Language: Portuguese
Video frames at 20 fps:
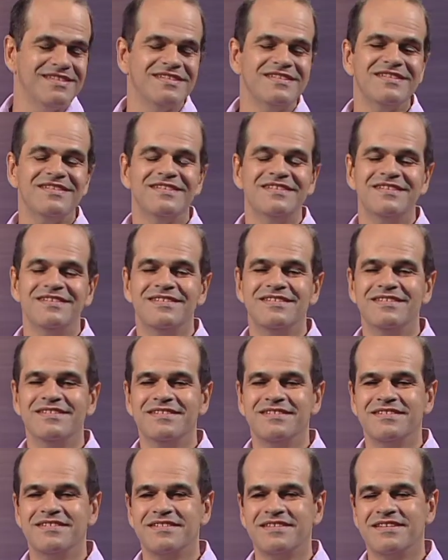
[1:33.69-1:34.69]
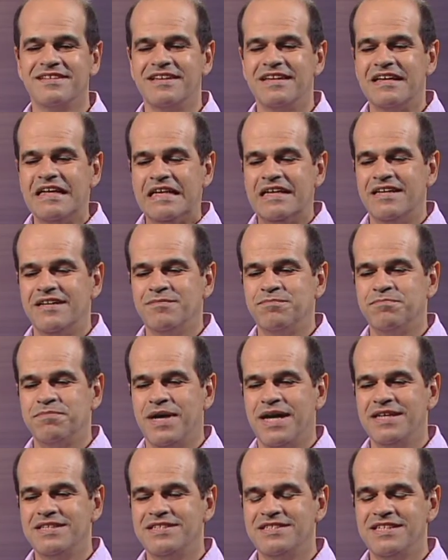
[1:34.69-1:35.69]
e
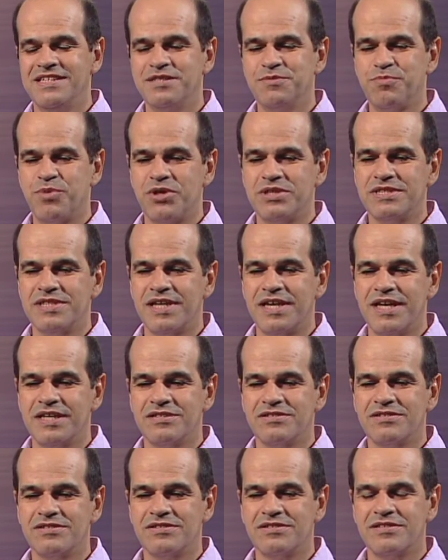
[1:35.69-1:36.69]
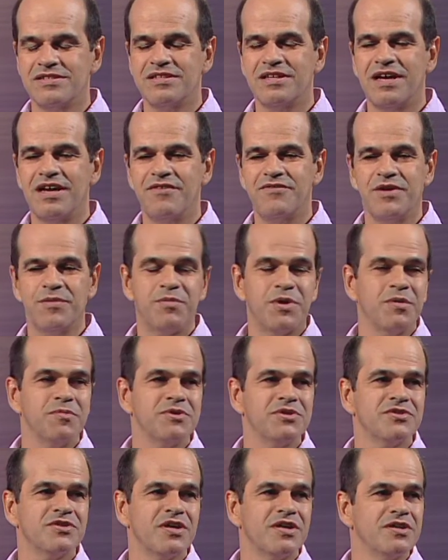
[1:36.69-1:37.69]
Parte desse processo se deve à própria
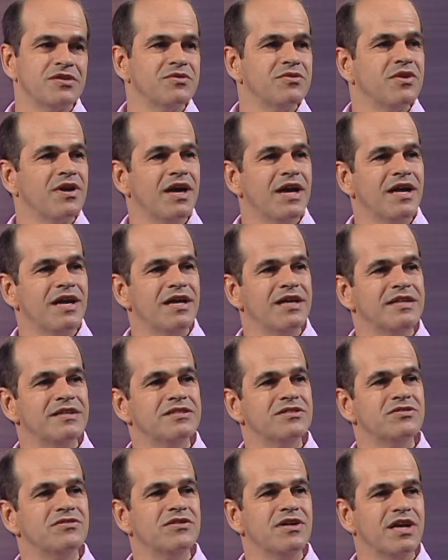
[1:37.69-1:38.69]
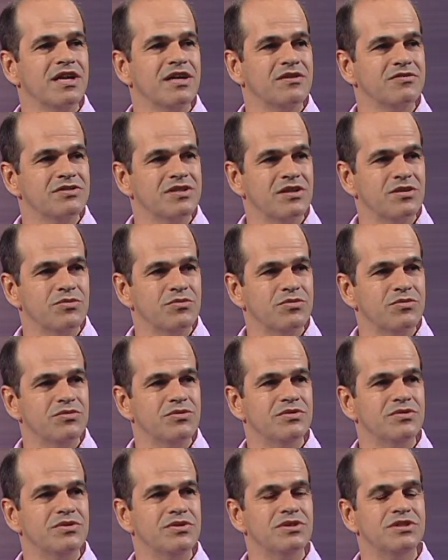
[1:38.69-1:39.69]
história do rádio, do canal
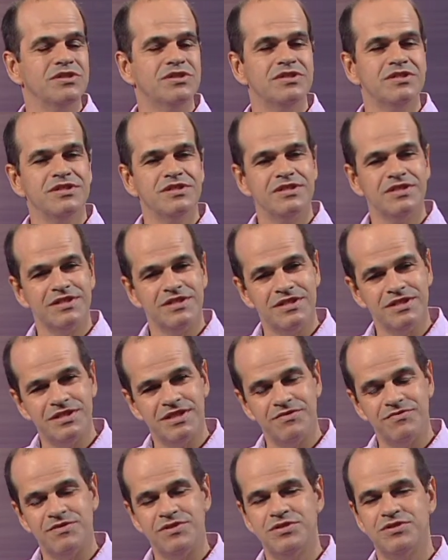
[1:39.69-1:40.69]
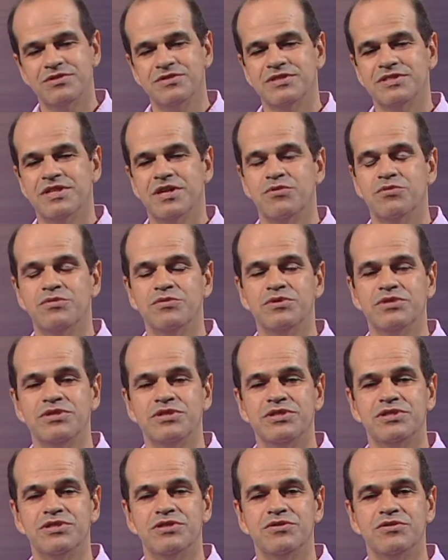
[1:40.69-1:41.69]
Saúde, da Vídeo Saúde
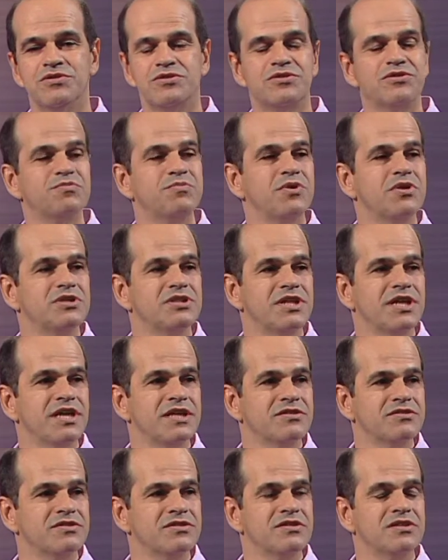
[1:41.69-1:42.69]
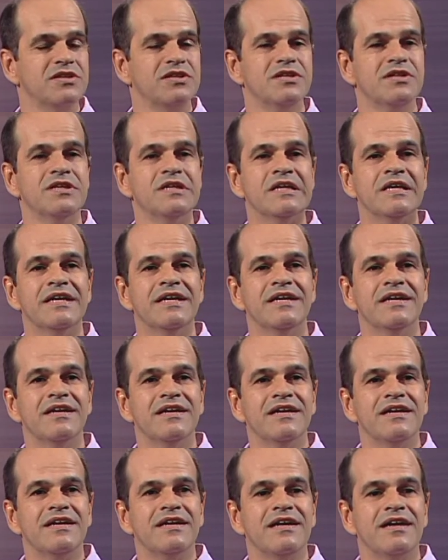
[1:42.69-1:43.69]
e de outros projetos que
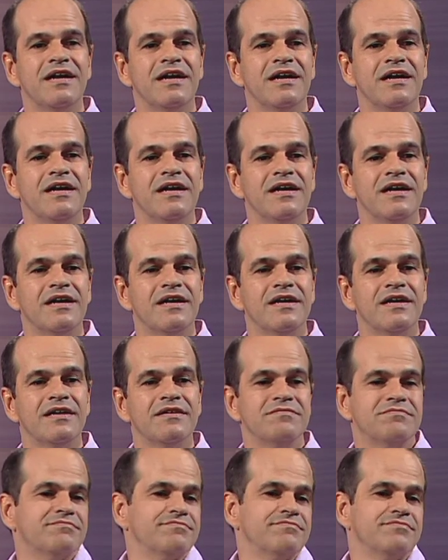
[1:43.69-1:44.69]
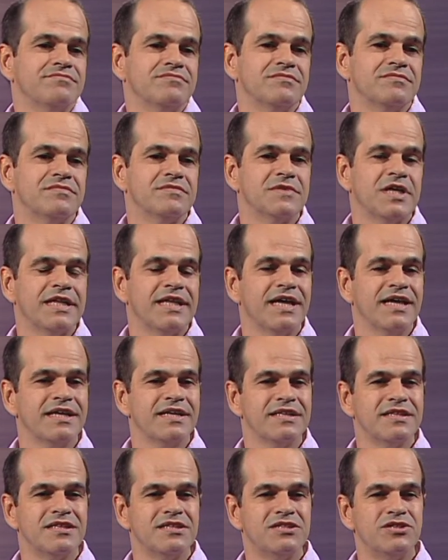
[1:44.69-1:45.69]
ah, na
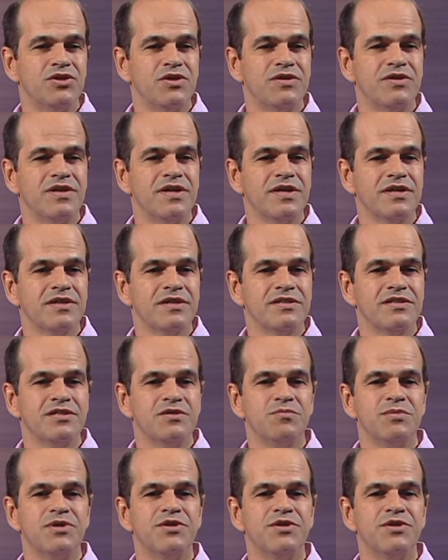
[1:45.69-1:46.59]
década de 80 tinham uma